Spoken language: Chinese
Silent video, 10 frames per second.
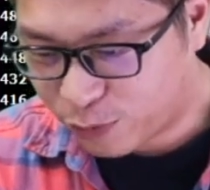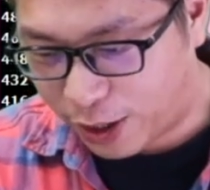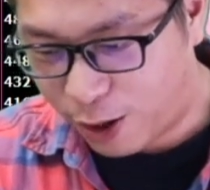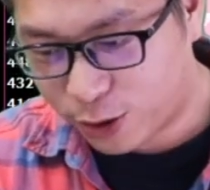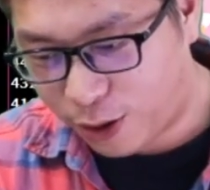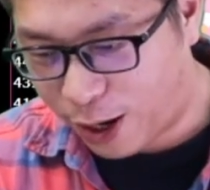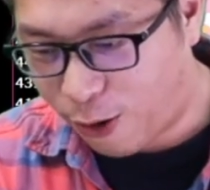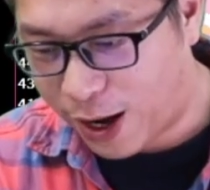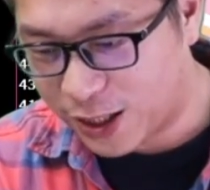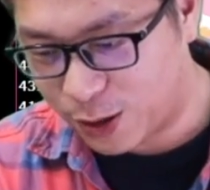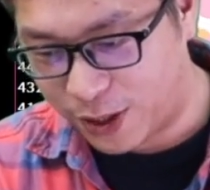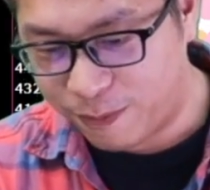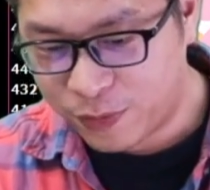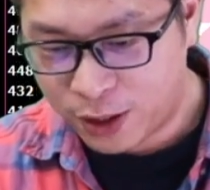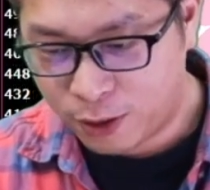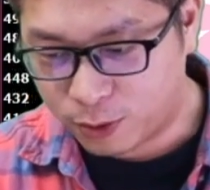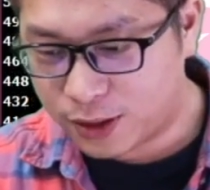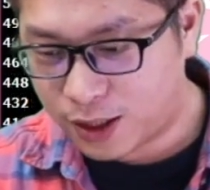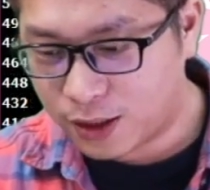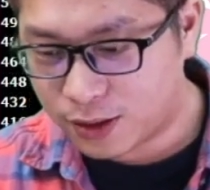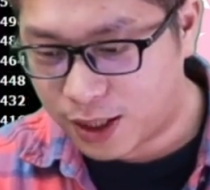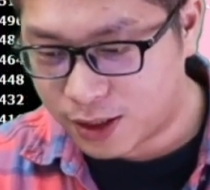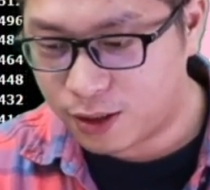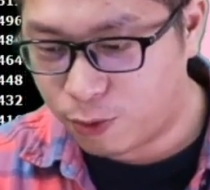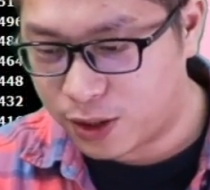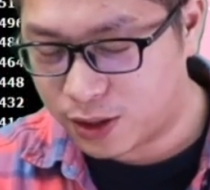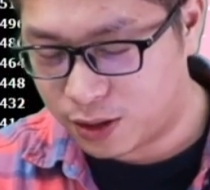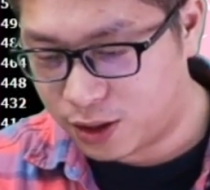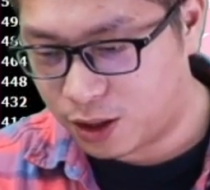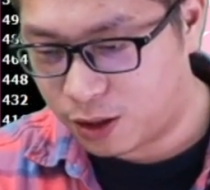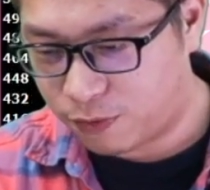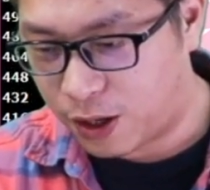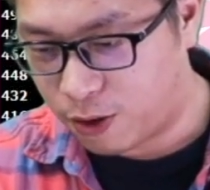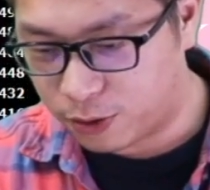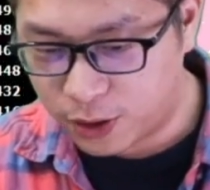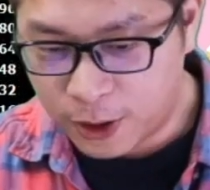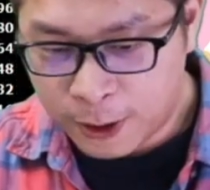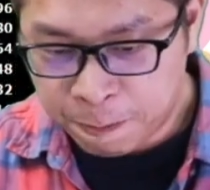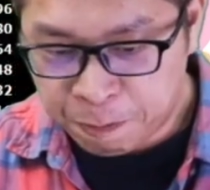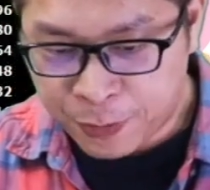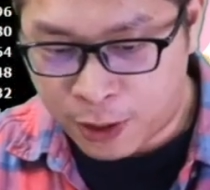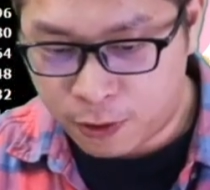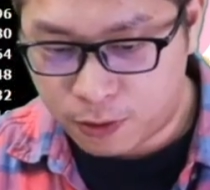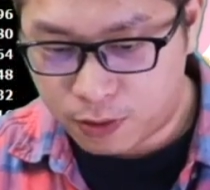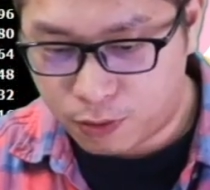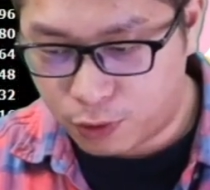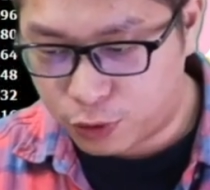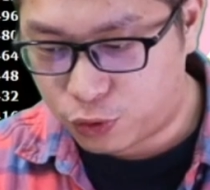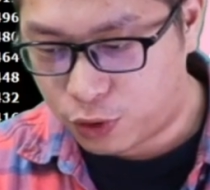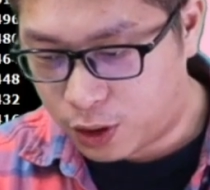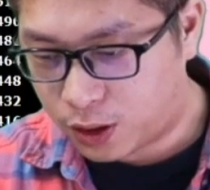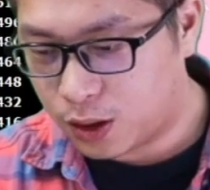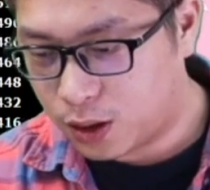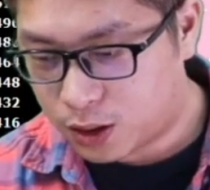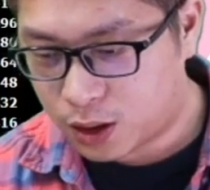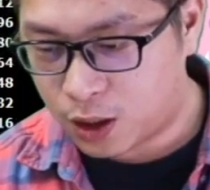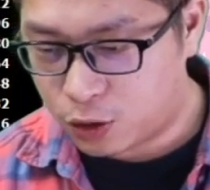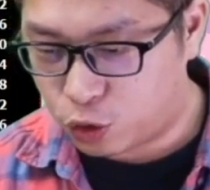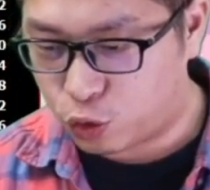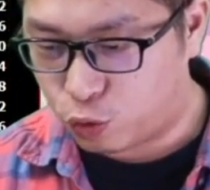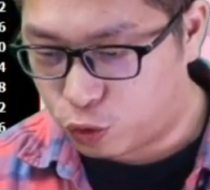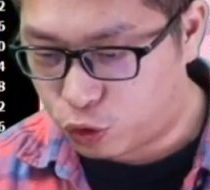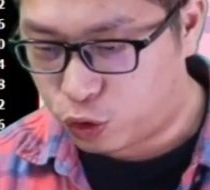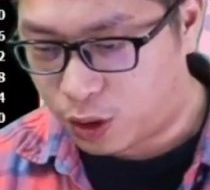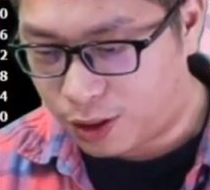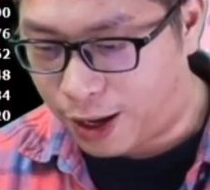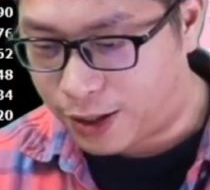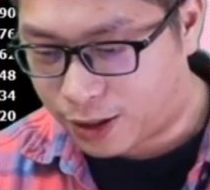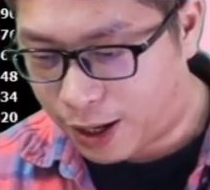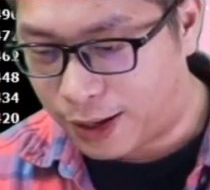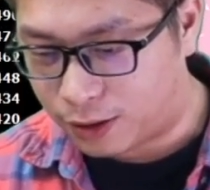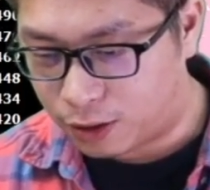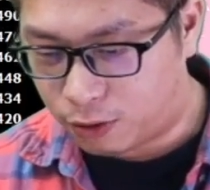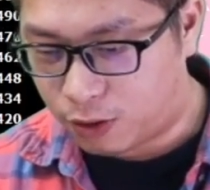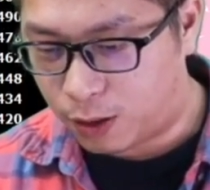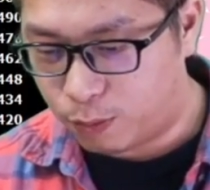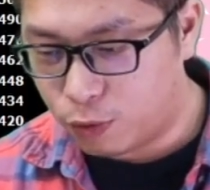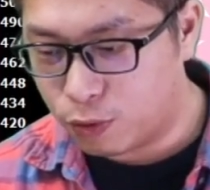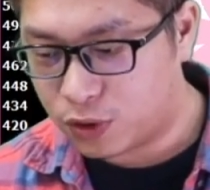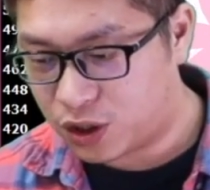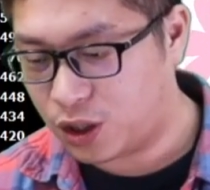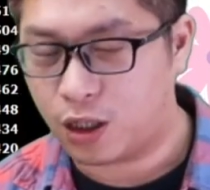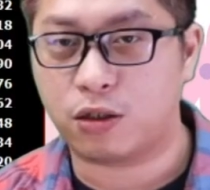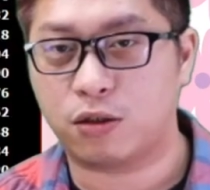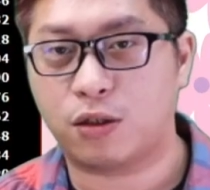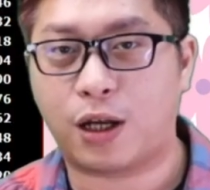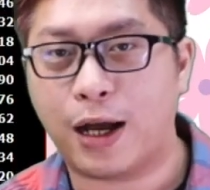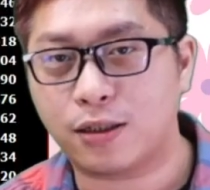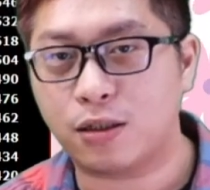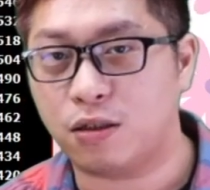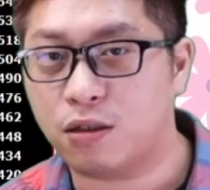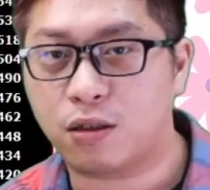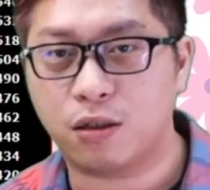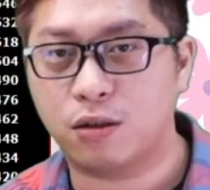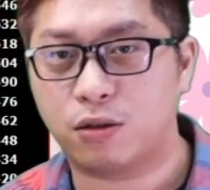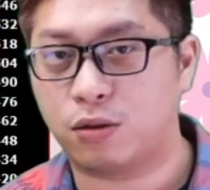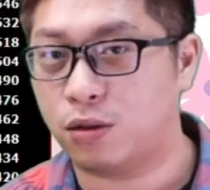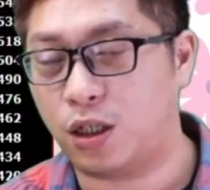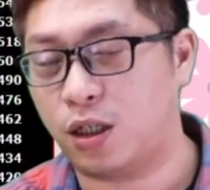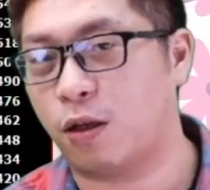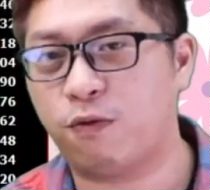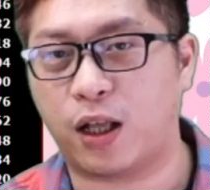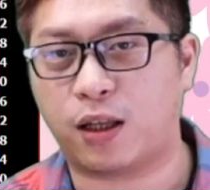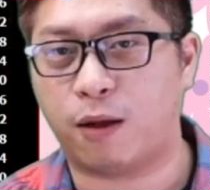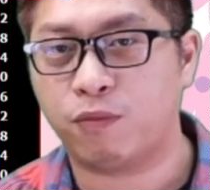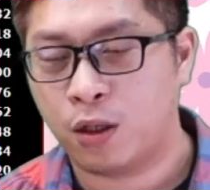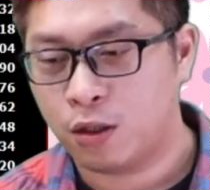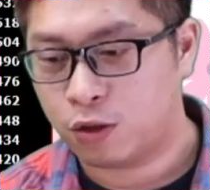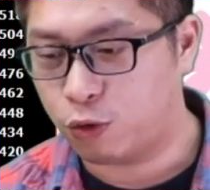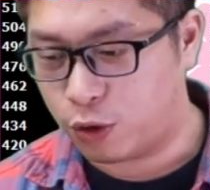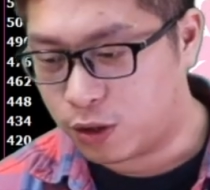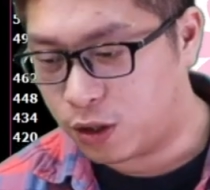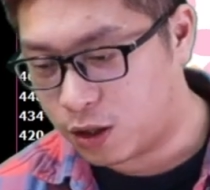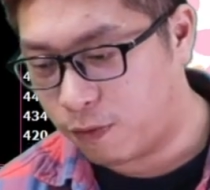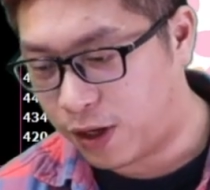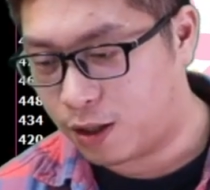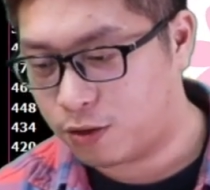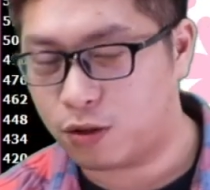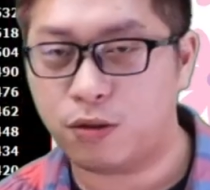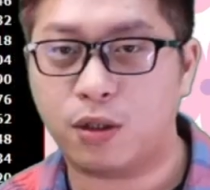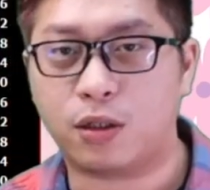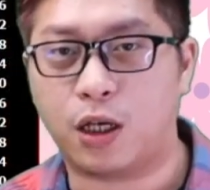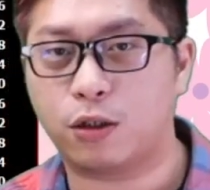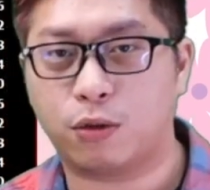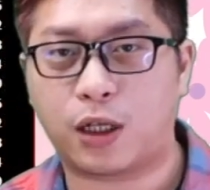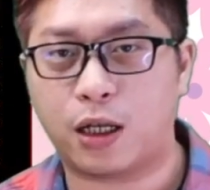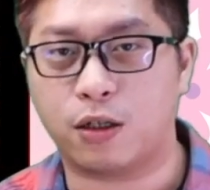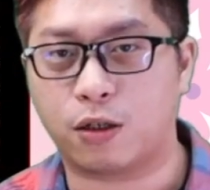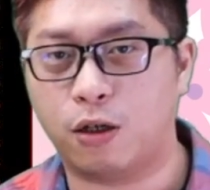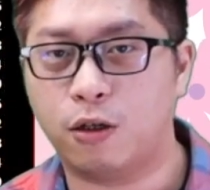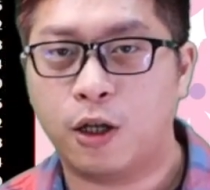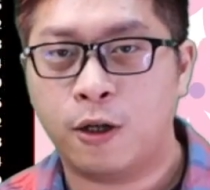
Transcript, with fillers: 都还都还画在这边。我在当时在这个位置写放空的。然后我觉得这个族群来看的话，目前呢就是它还是一个就是跌升反弹，就我觉得是跌升反弹，就是因为你要说它能够